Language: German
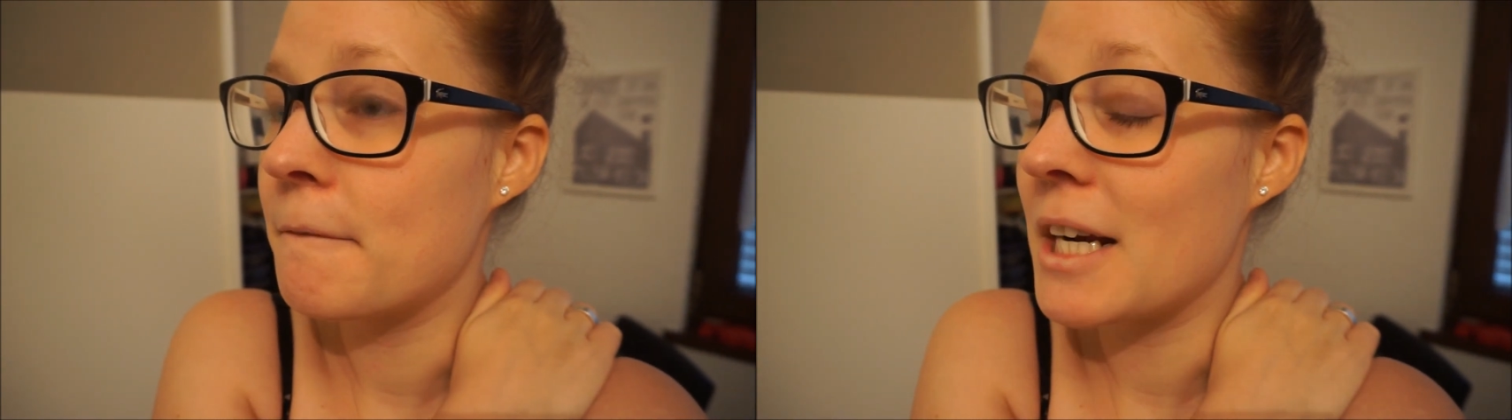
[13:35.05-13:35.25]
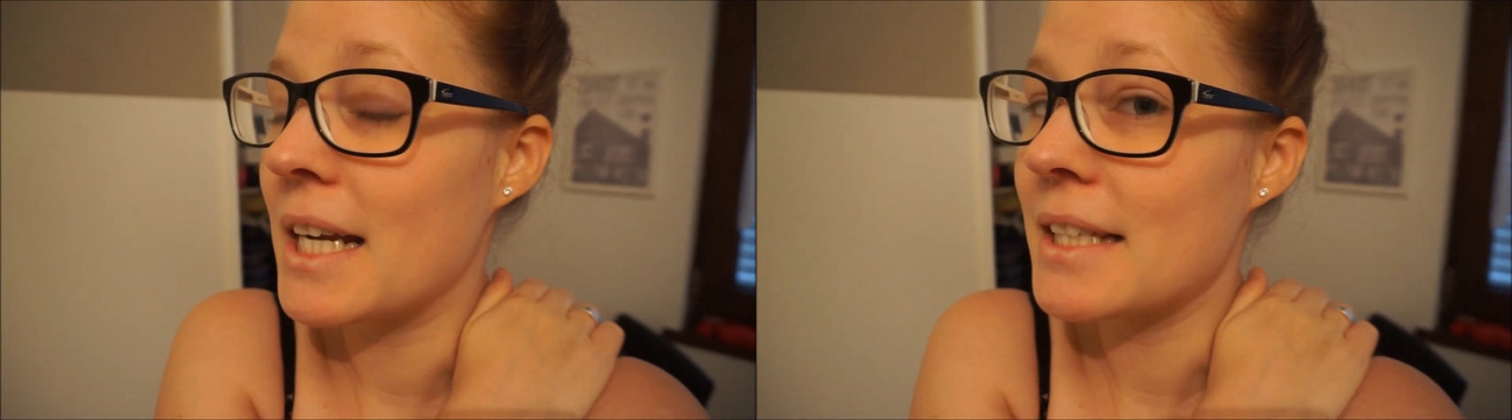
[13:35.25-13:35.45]

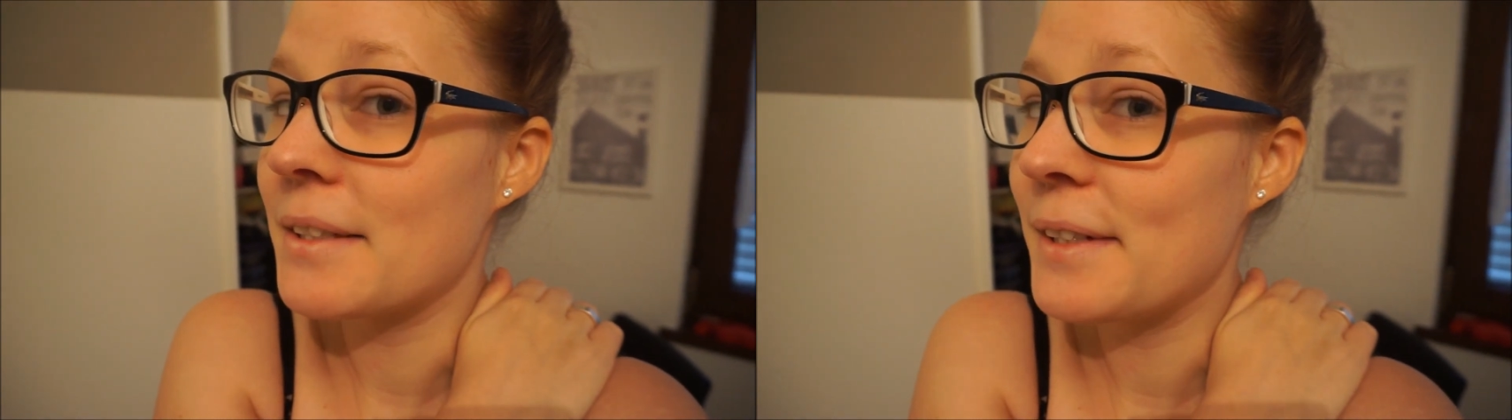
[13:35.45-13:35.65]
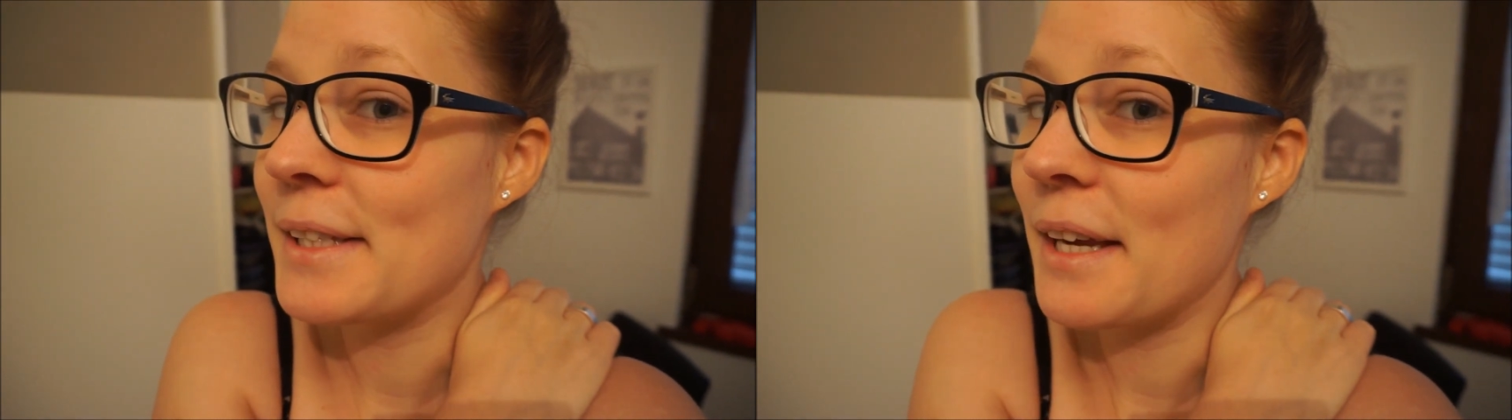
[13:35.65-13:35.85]
Vielleicht
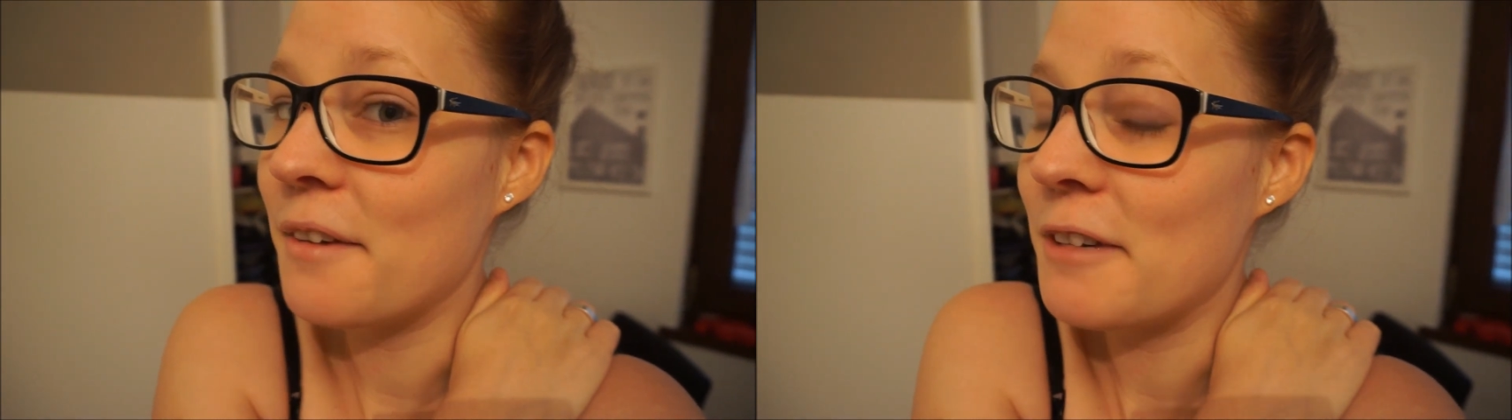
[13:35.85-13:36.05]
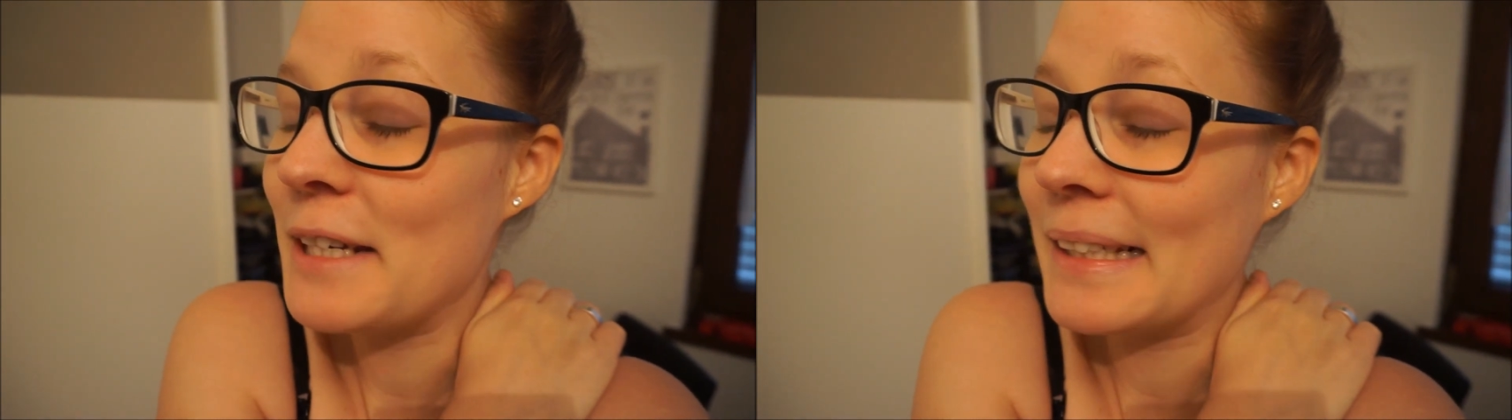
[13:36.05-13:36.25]
soll es ja
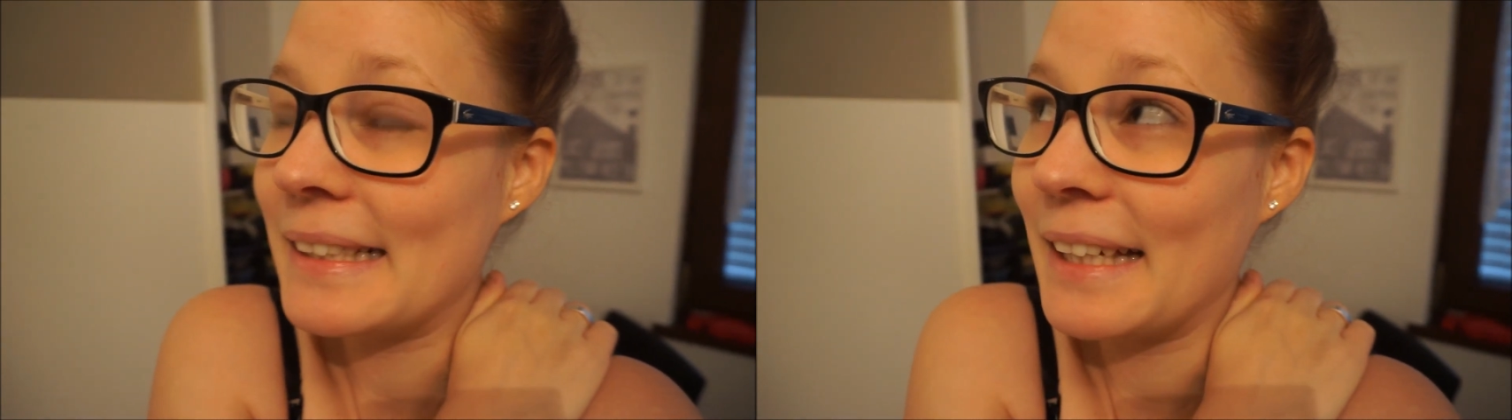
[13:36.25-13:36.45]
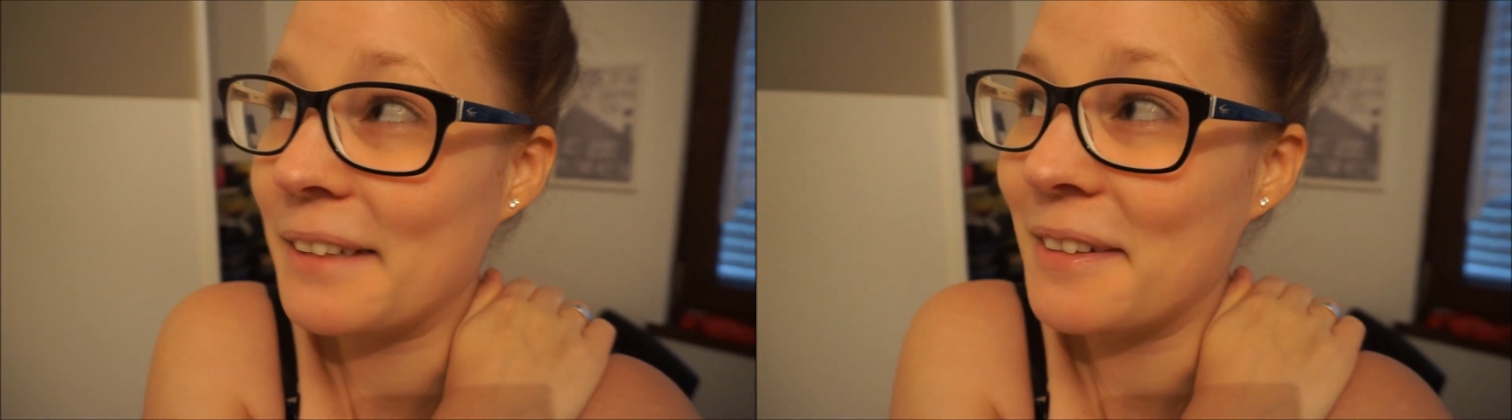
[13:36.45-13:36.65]
einfach nicht sein,